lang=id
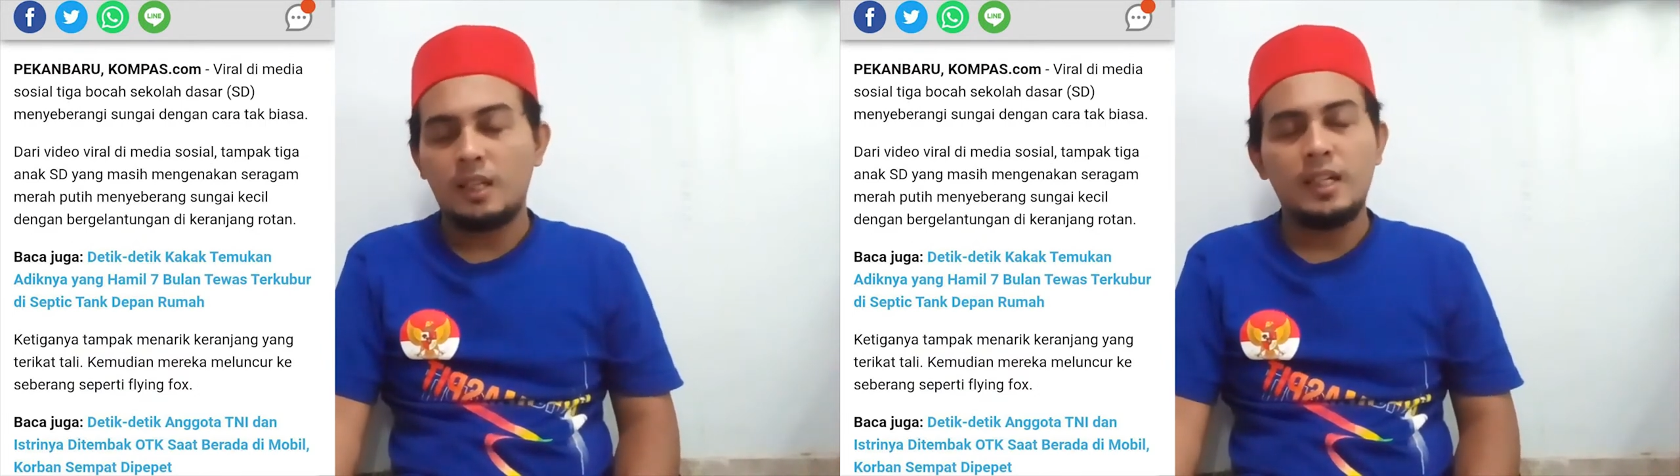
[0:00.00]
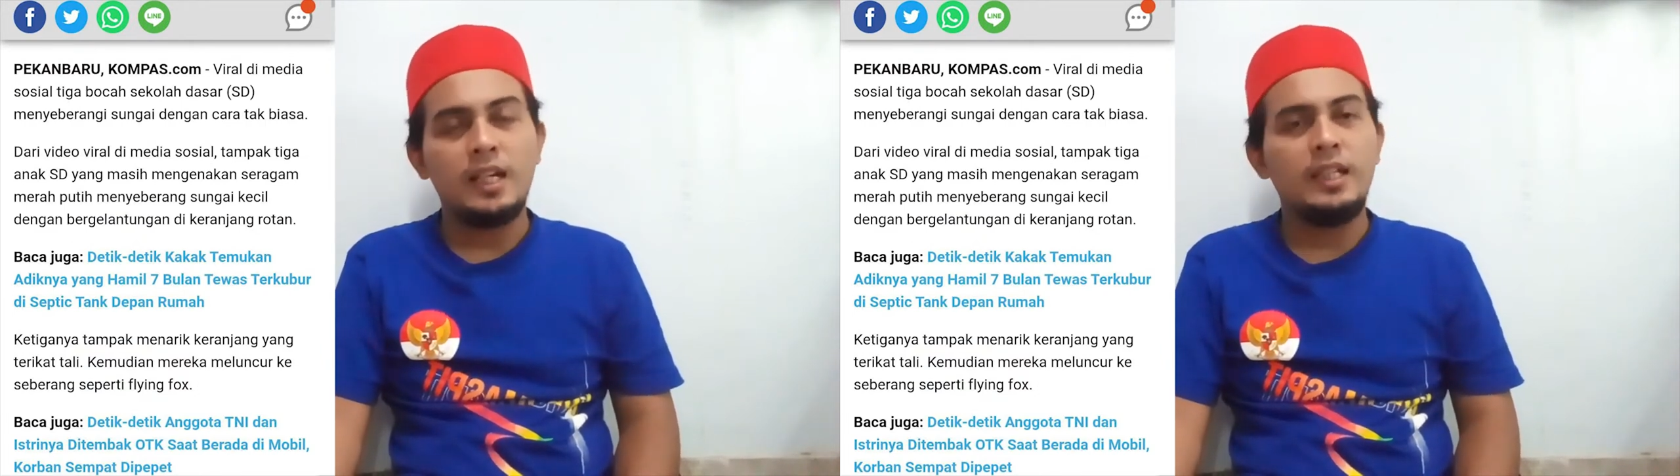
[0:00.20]

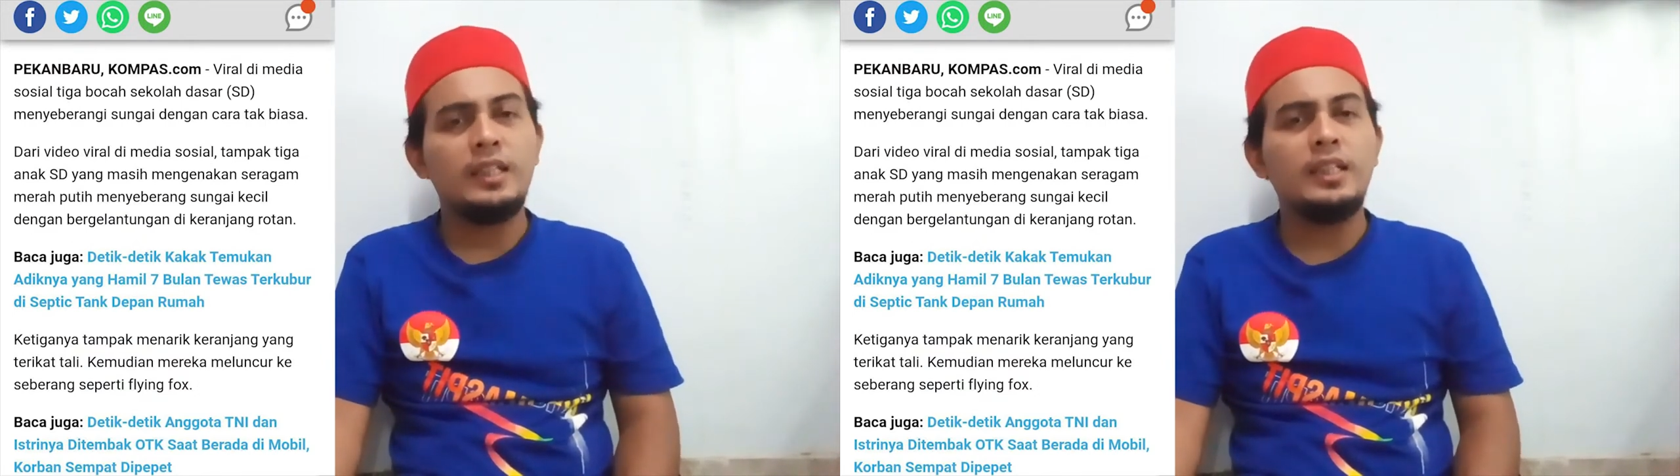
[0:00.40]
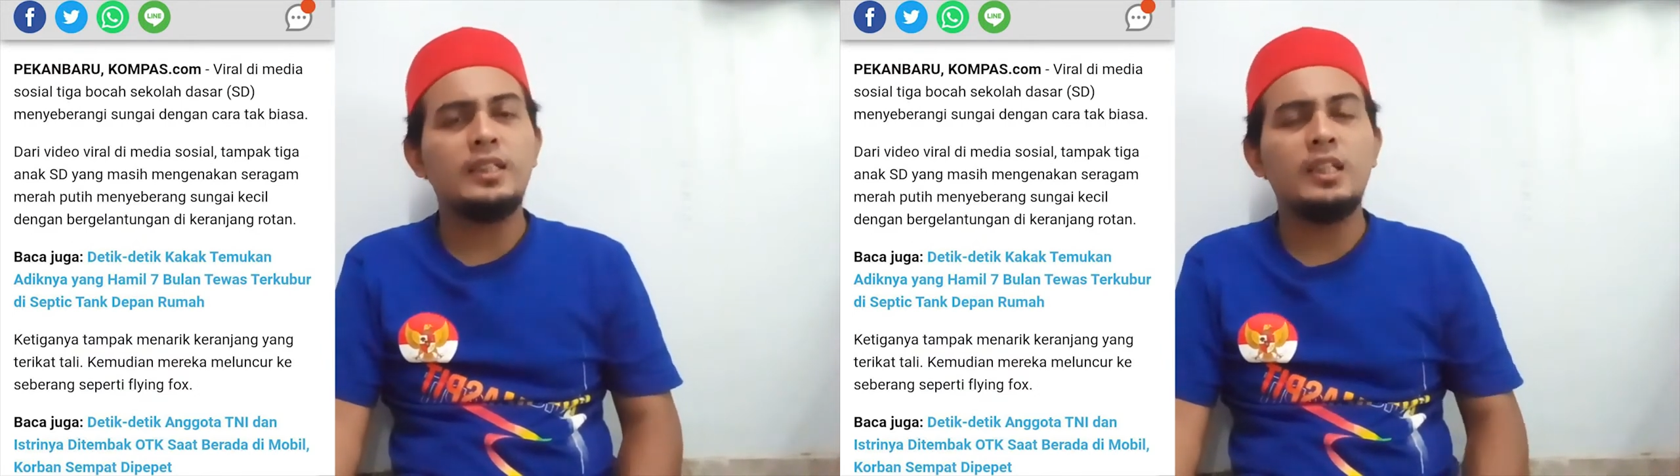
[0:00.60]
terlihat
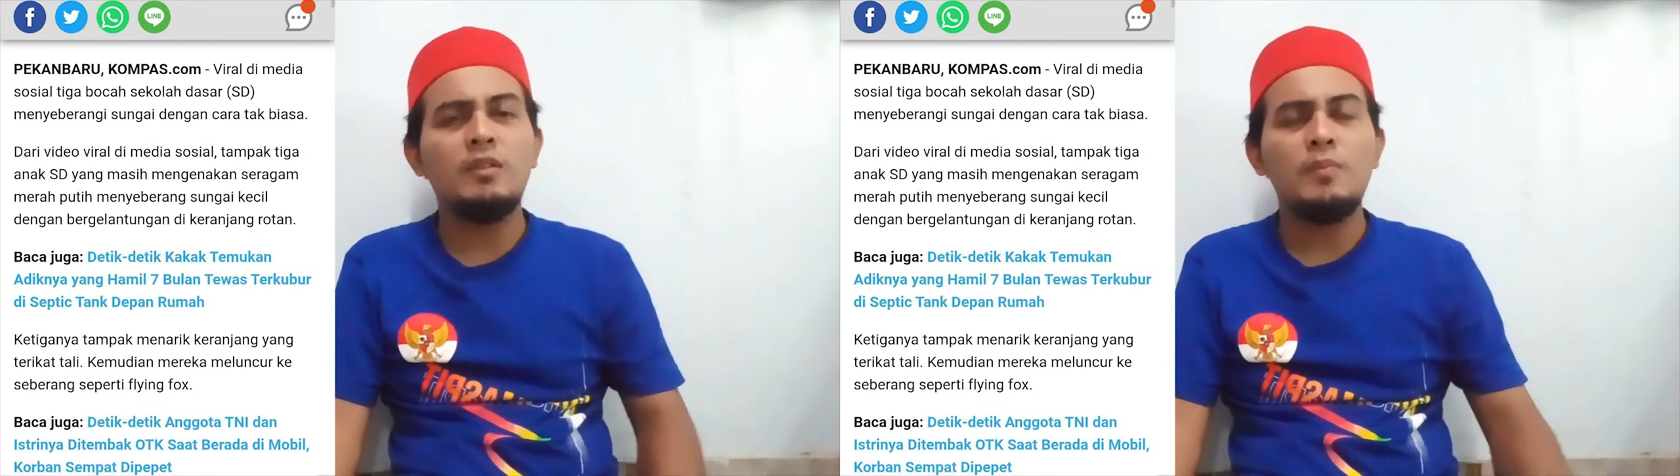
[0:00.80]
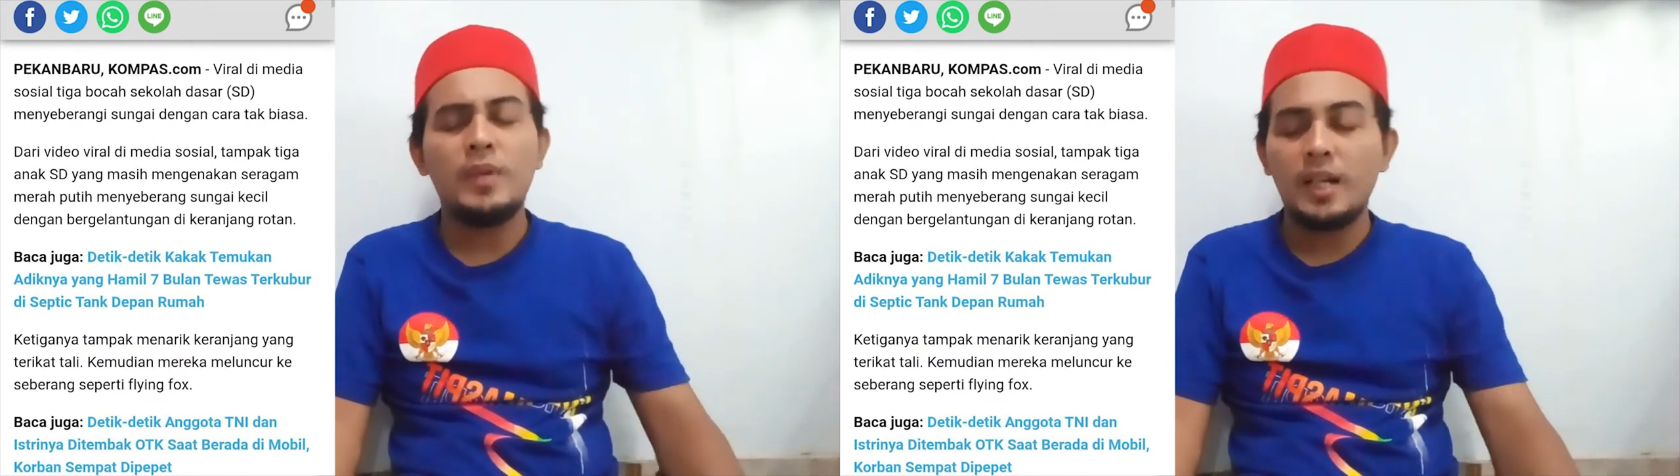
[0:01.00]

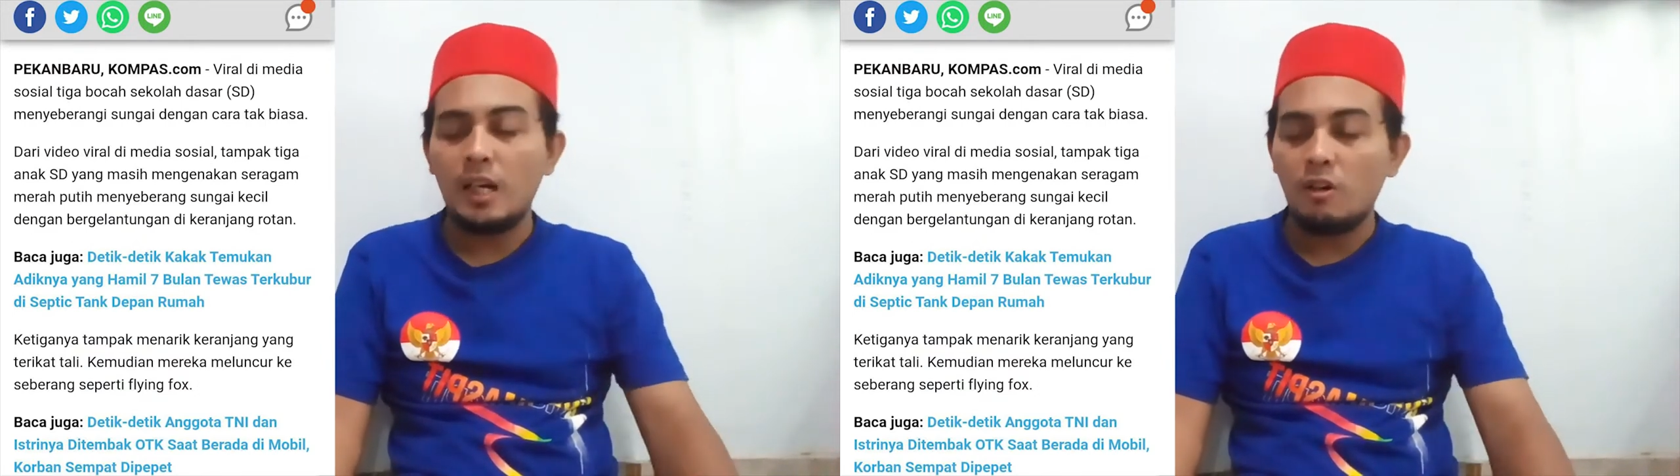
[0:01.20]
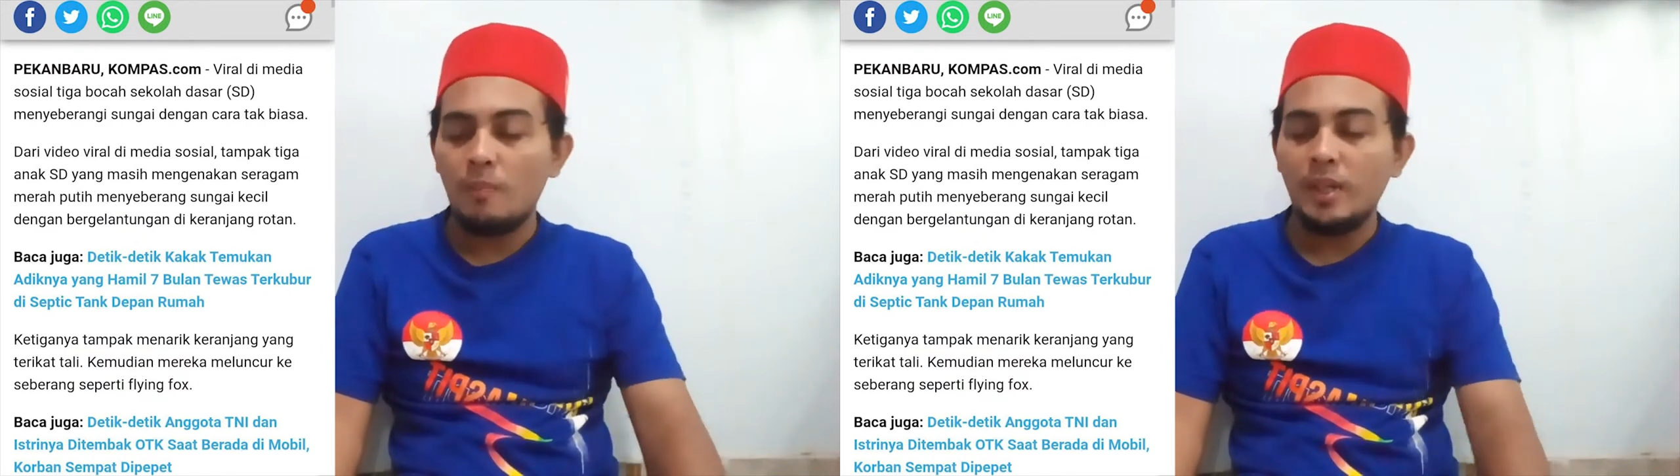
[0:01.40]
netizen itu memberikan